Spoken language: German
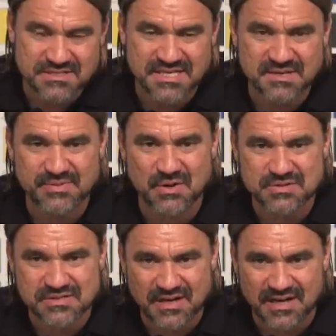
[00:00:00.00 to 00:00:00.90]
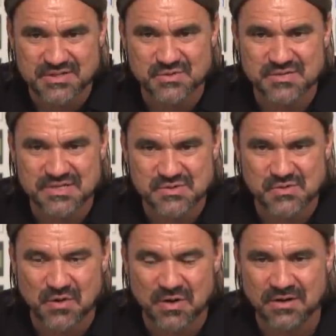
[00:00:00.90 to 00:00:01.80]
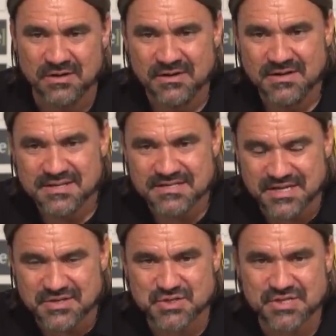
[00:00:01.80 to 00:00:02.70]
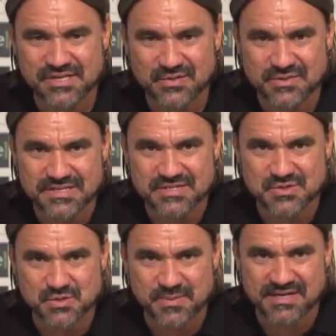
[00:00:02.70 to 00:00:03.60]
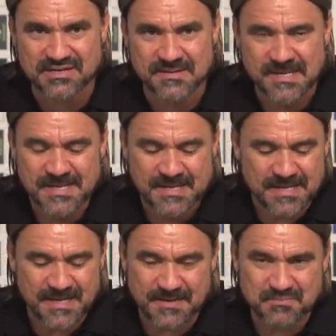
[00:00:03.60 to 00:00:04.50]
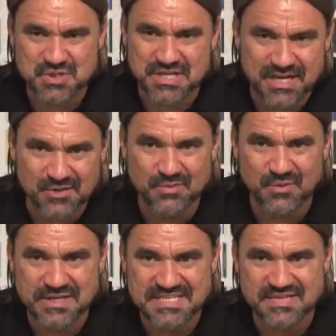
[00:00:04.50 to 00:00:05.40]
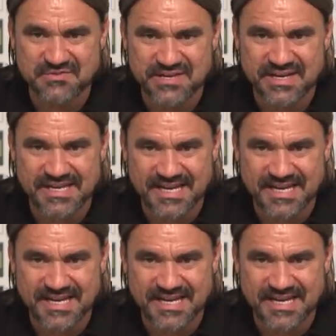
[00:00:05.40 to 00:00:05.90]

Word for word: Trinkpause, alles runterzukochen, Taktdinge runterzusprechen, ähm, Stadion beruhigt sich wieder.